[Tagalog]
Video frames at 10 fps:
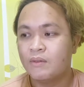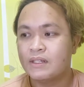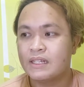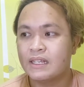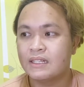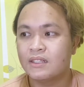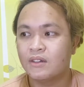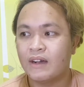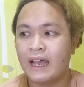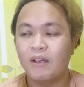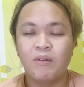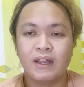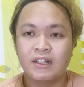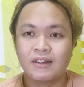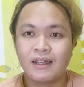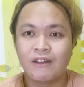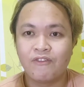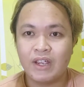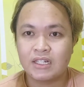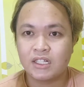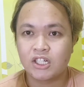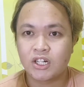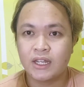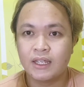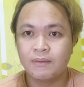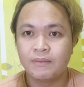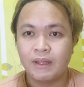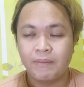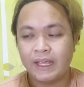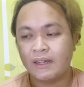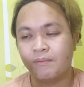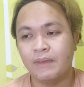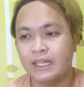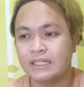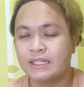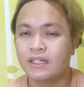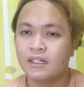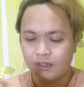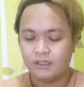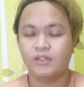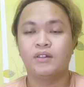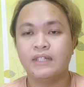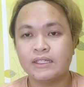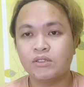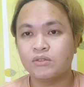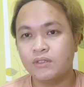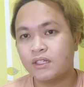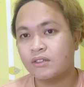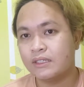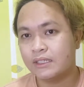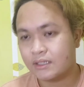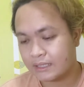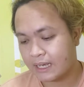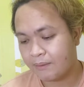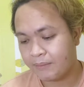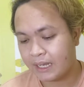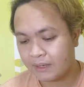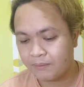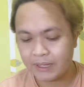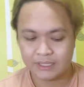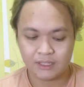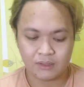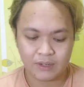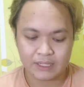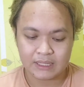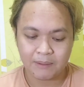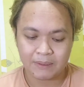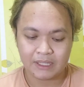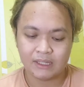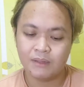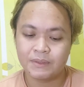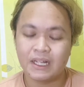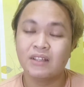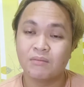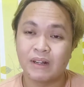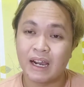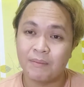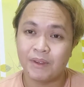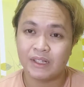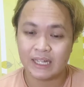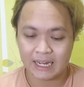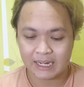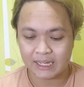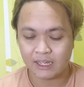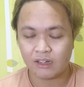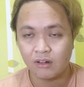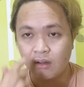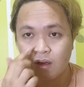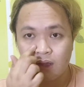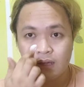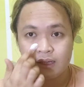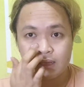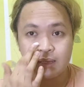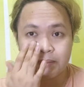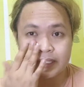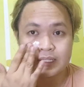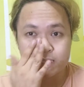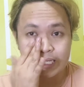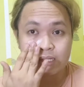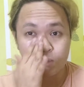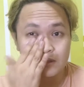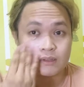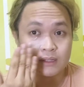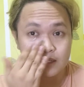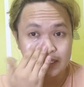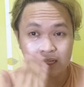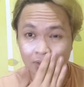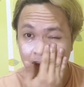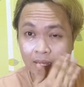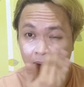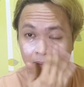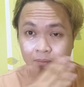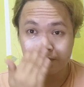which is yung IY Korea Facial Cream na makeup base. So, natutunan ko dito sa makeup base na to is dapat hindi masyadong marami yung nilalagay ko. Dapat saktong, sakto lang.